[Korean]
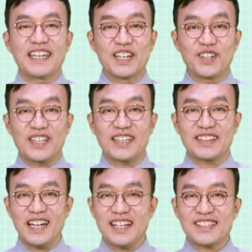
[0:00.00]
이렇게
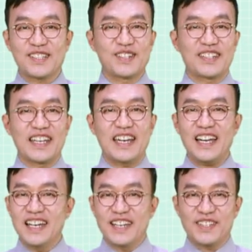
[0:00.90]
딱
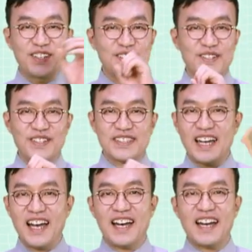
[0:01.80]
정리해야 영석
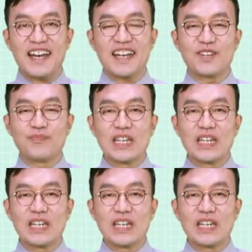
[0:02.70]
스타일.